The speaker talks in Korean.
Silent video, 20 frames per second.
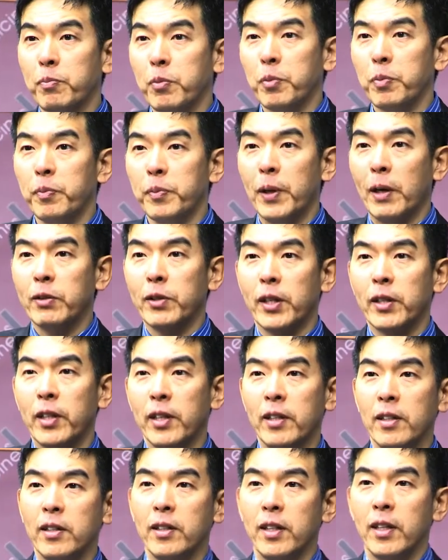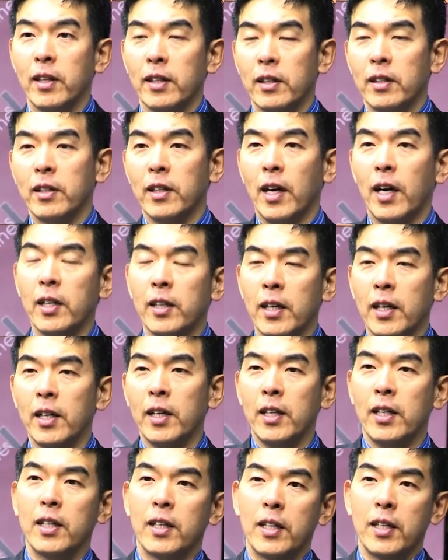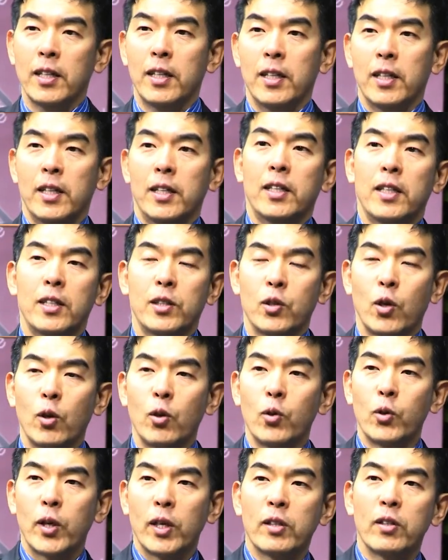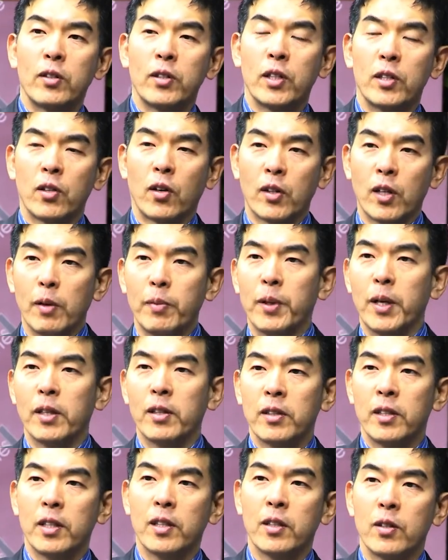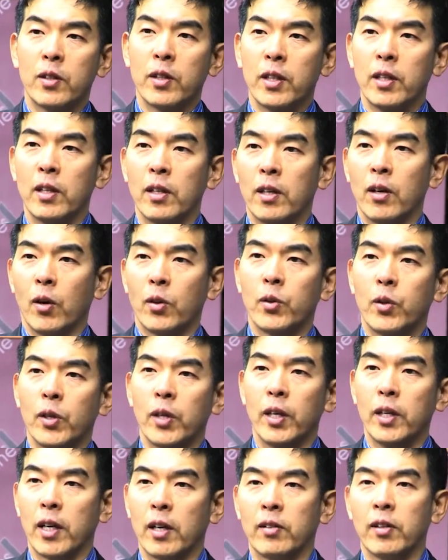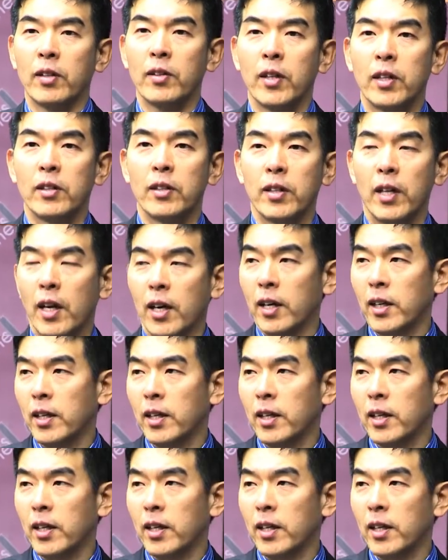부품 나오잖아요. 그 안에 전류라든지 전압이라든지 그렇게 어떻게 계산되느냐